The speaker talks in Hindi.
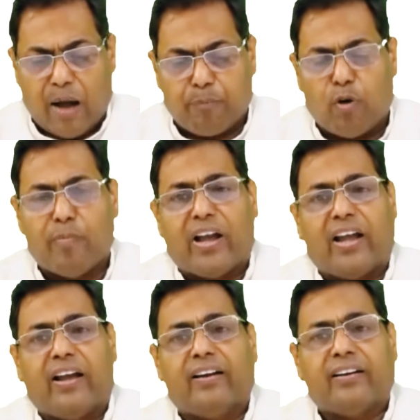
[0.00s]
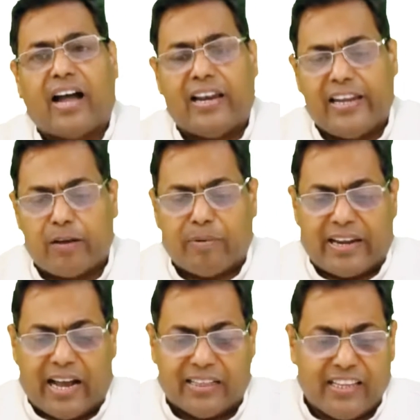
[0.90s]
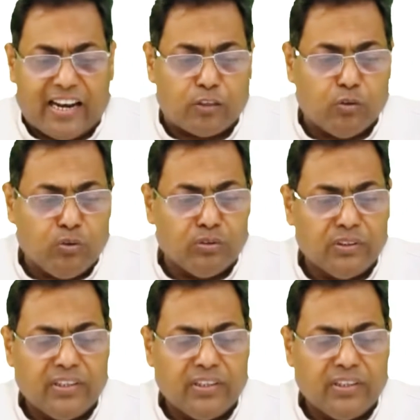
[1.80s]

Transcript: आपको मैं खाली एक बार याद दिला दूं